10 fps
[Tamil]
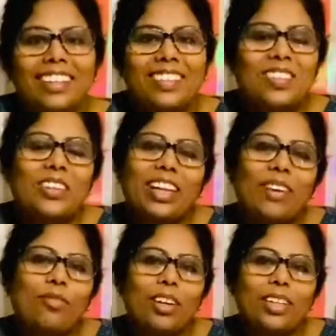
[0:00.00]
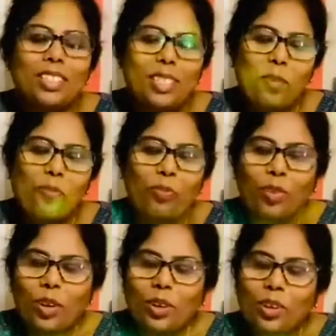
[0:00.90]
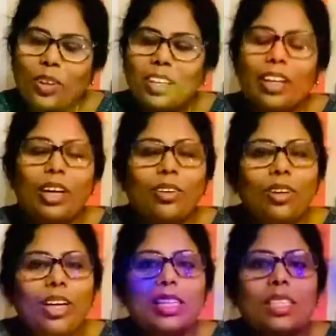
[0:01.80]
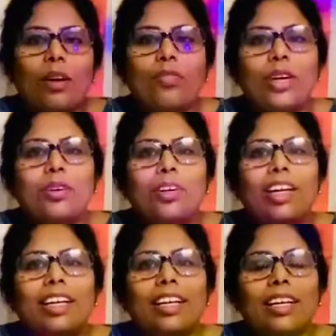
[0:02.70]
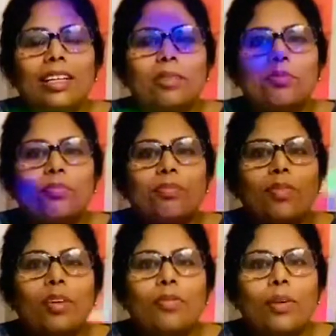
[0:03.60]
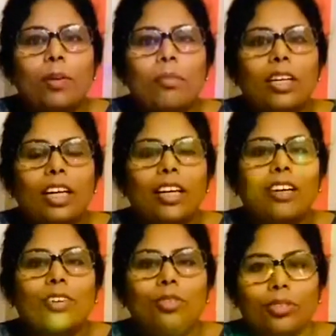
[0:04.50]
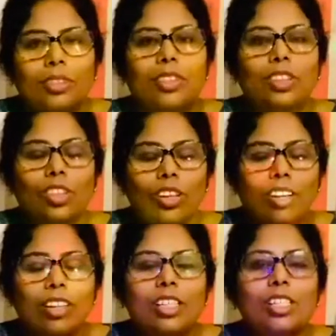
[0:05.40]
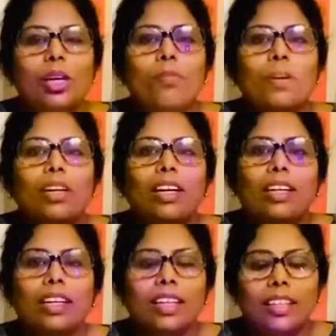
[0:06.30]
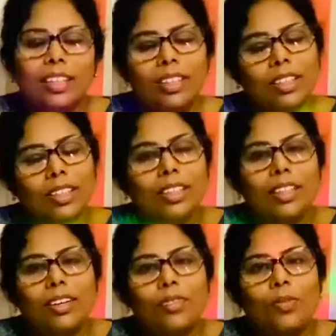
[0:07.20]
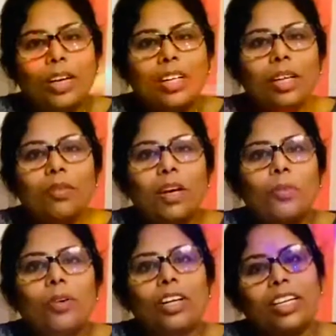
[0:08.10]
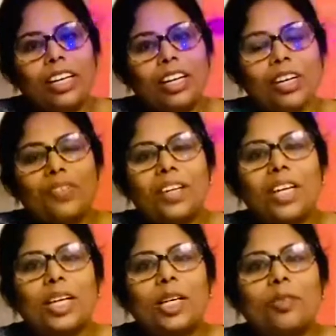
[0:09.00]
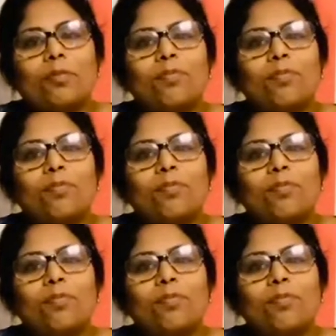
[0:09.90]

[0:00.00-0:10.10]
ஓகே ஃப்ரெண்ட்ஸ் எல்லோரும் நல்லா சேஃப்டியாக கொண்டாடுங்க ஃபேமிலியில் எல்லோரும் ஜாலியாக என்ஜாய் பண்ணுங்கள் வாழ்க வளமுடன் நன்றி வணக்கம்